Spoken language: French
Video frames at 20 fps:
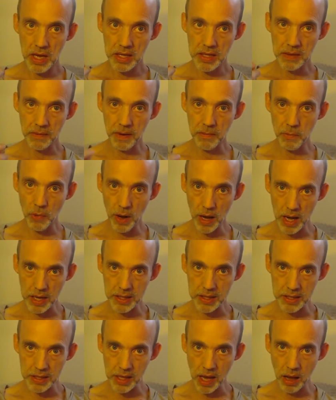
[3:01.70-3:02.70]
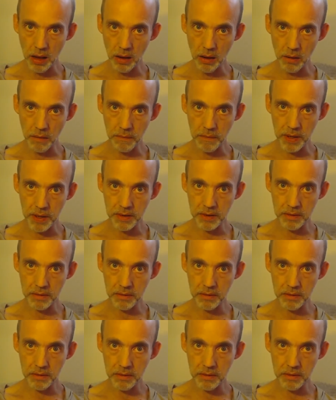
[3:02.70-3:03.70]
Et c'est vraiment à ça en fait
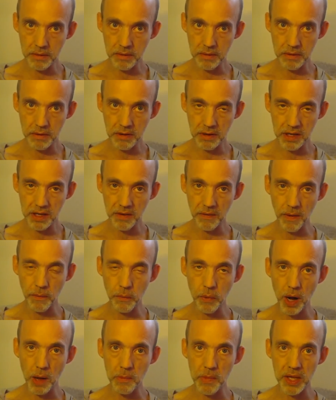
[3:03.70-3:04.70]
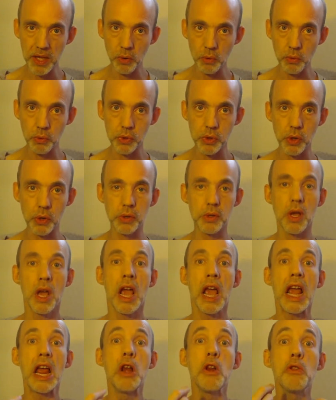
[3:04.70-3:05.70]
qu'il va falloir mettre en conscience.
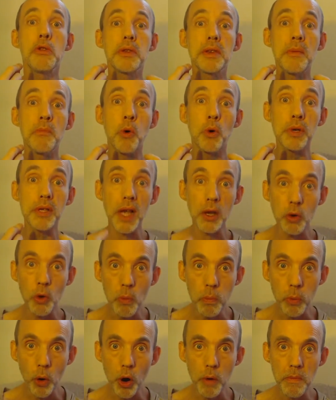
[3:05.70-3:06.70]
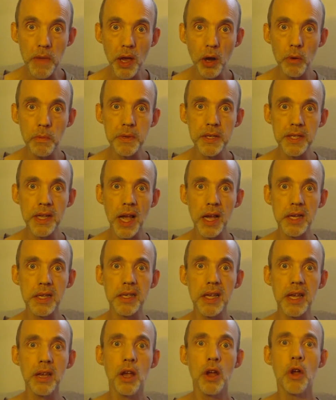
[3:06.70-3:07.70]
Et c'est pour ça que le premier obstacle,
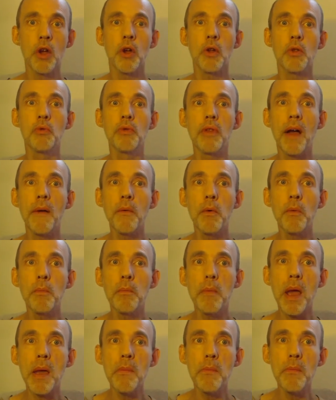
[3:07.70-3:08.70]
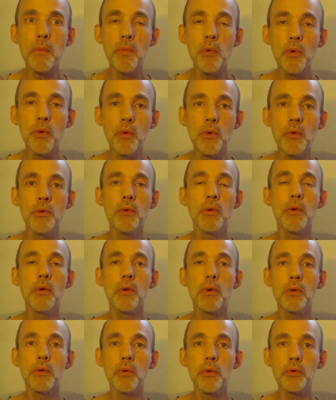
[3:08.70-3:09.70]
c'est nous n'avons même plus
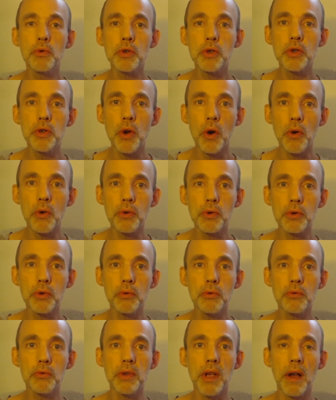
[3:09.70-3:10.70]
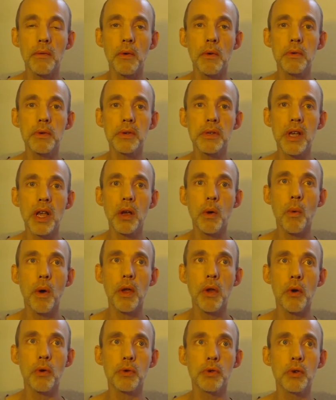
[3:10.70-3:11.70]
conscience que nous avons ces
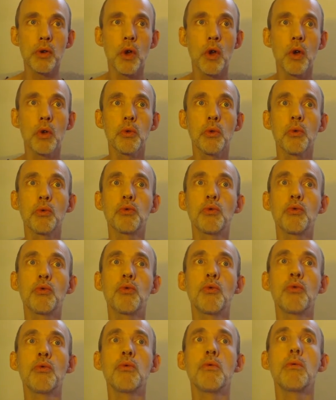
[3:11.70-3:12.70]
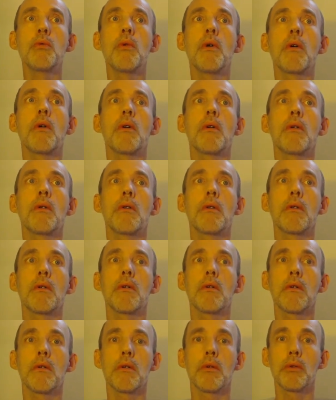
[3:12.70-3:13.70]
croyances. Donc du coup,
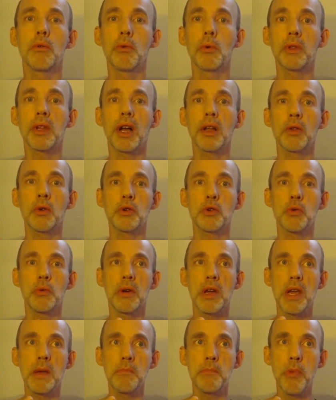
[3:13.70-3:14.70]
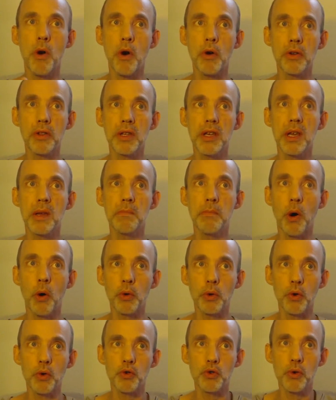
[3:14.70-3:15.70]
euh, notre attention est portée par
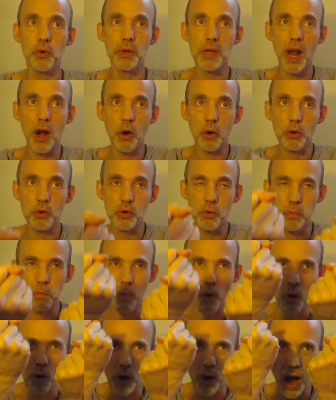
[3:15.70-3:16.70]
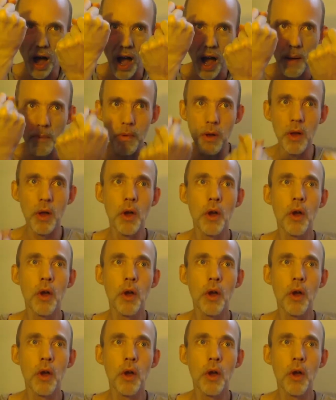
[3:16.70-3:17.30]
autre chose, alors que ce programme